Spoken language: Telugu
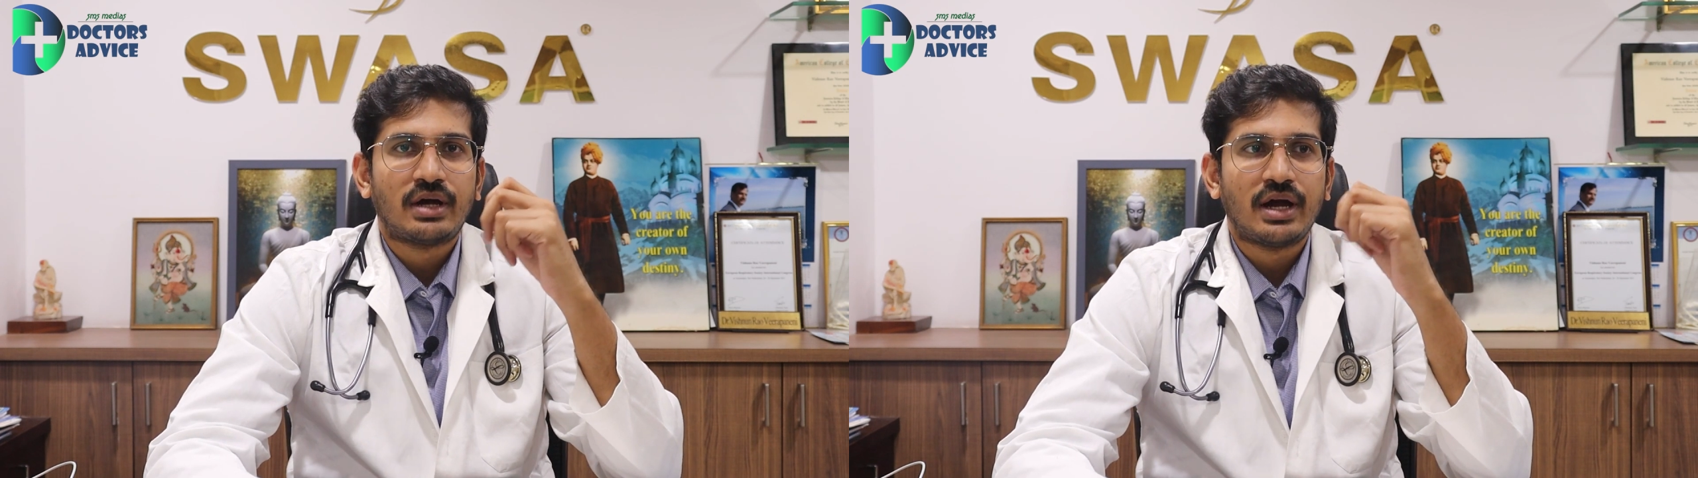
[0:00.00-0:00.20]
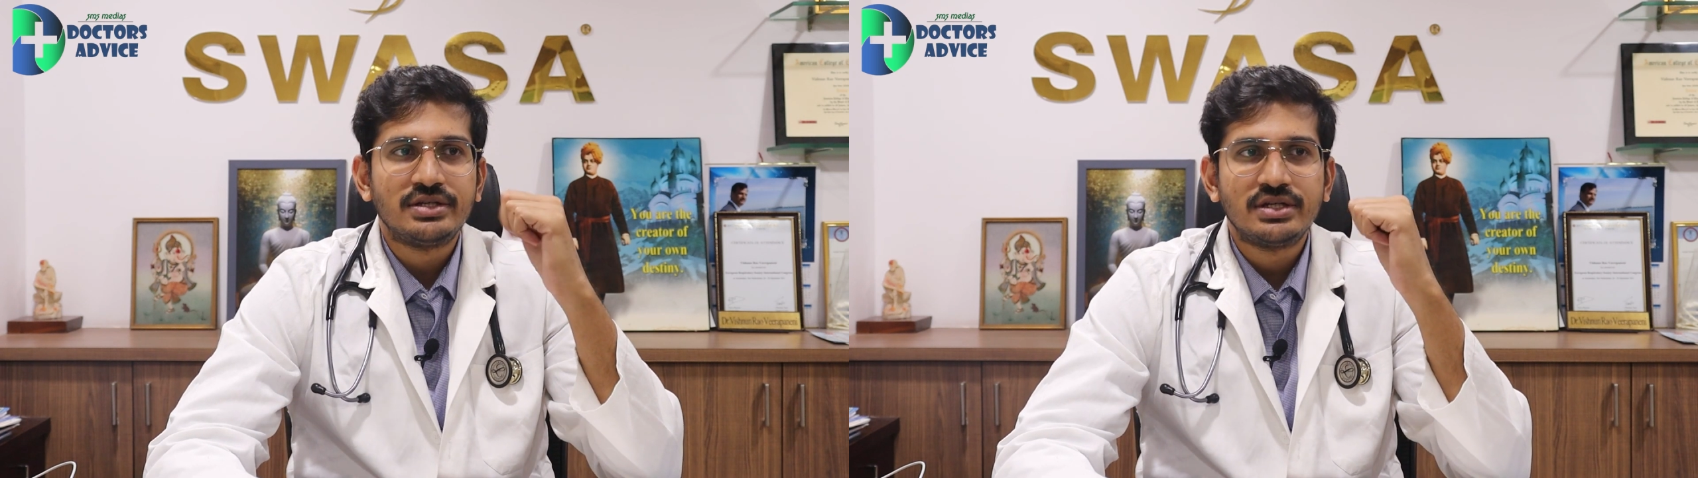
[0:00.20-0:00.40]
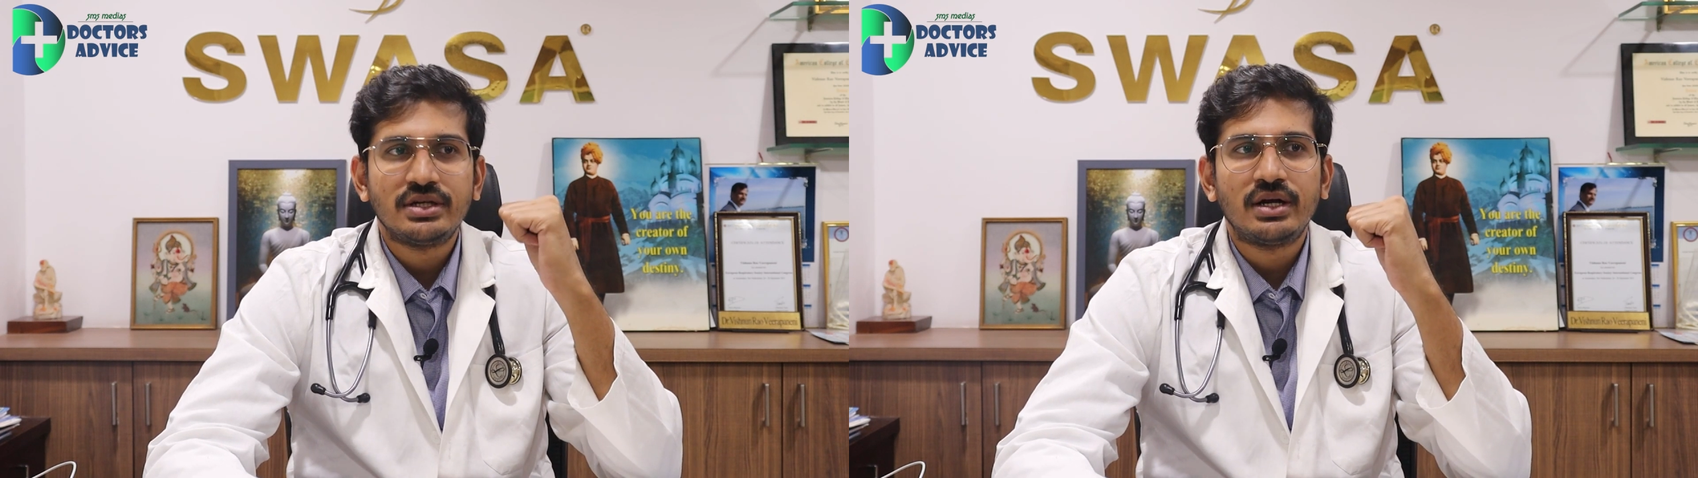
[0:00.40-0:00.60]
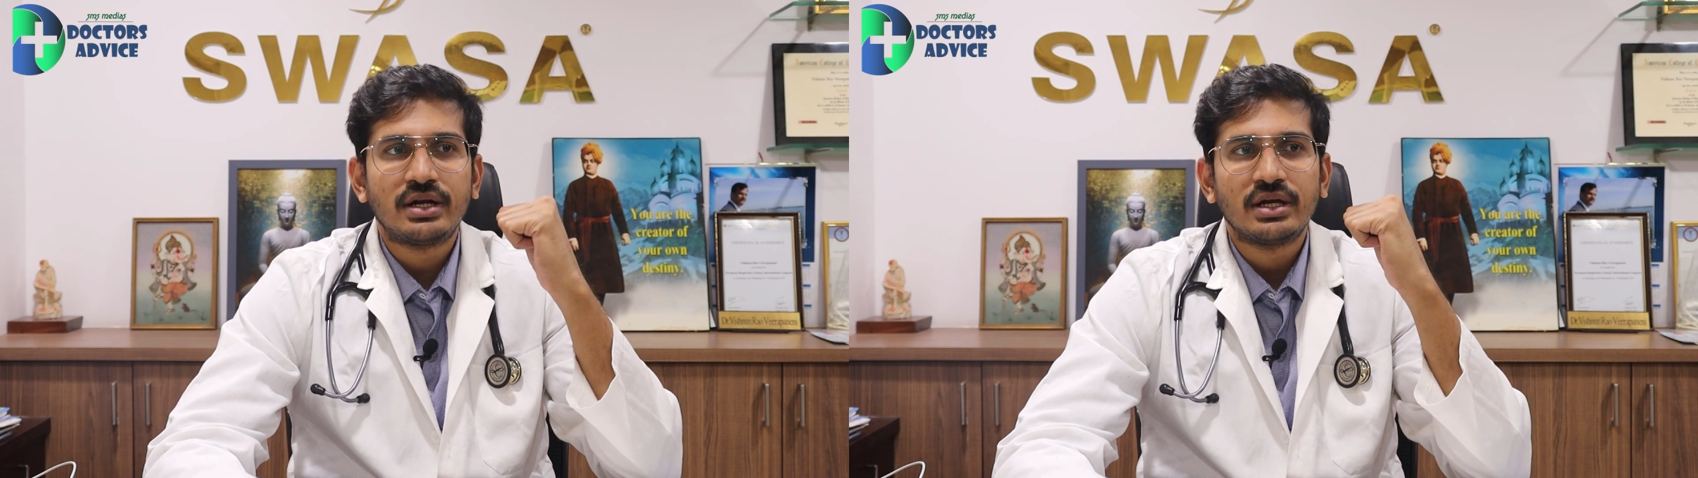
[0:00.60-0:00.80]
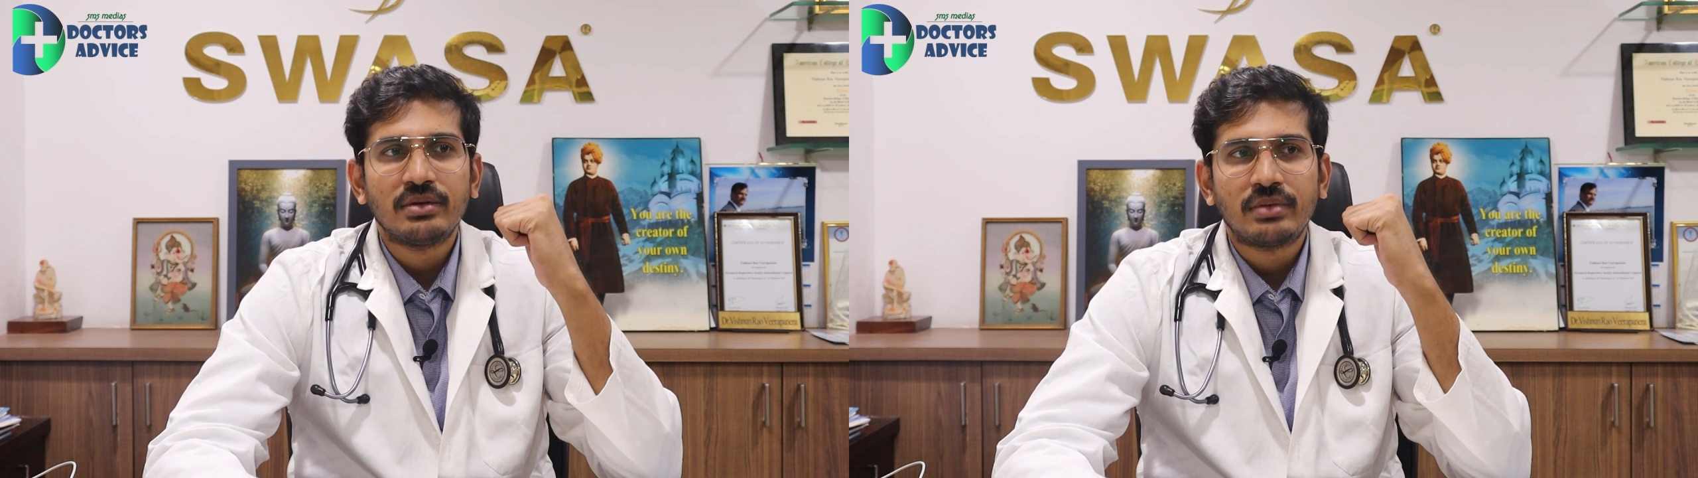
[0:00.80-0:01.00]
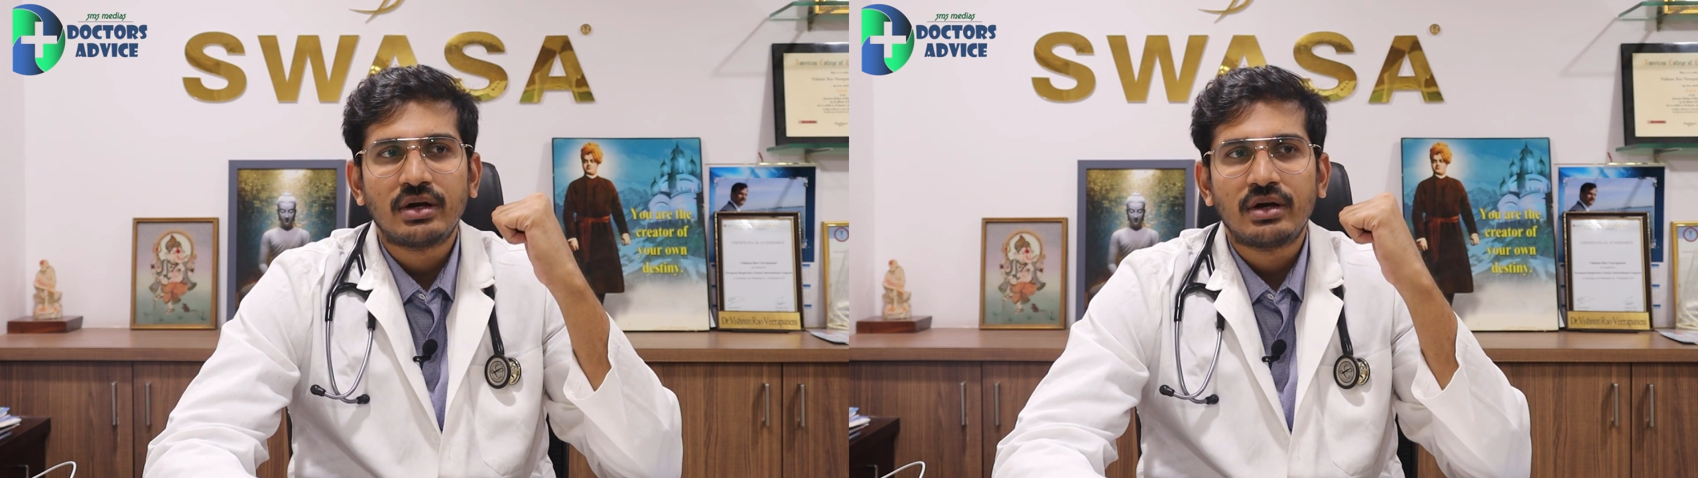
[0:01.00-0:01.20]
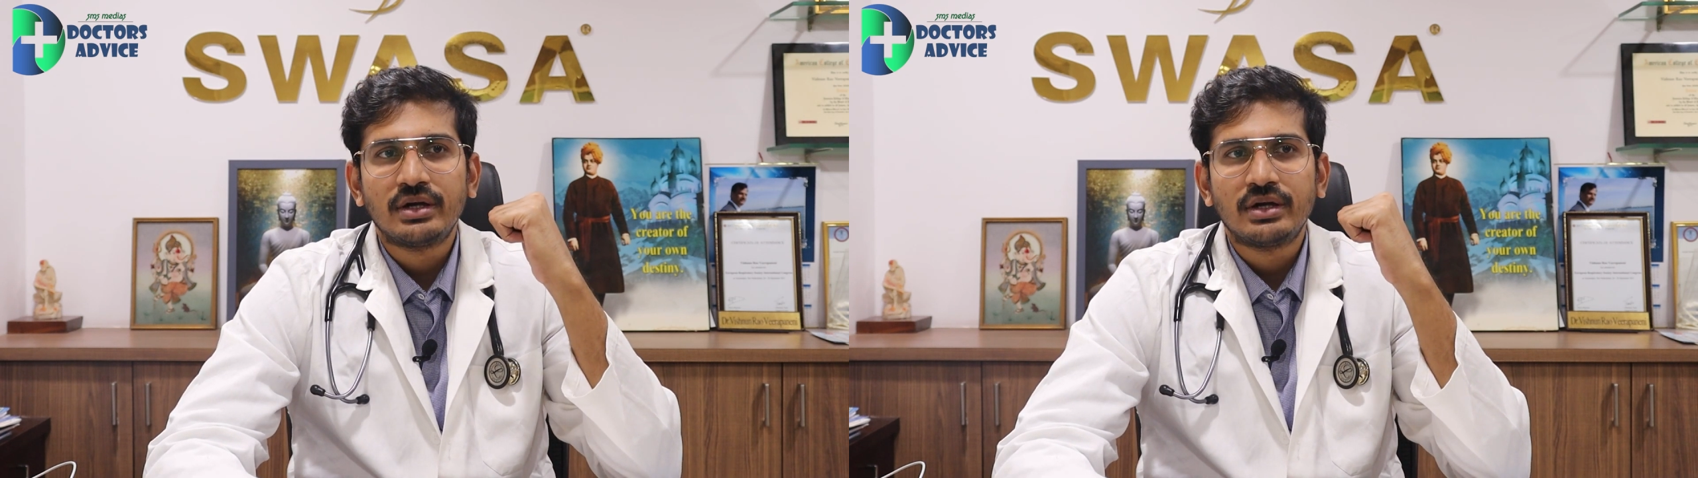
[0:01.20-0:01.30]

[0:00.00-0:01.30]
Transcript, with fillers: హైజీన్ అంటే మన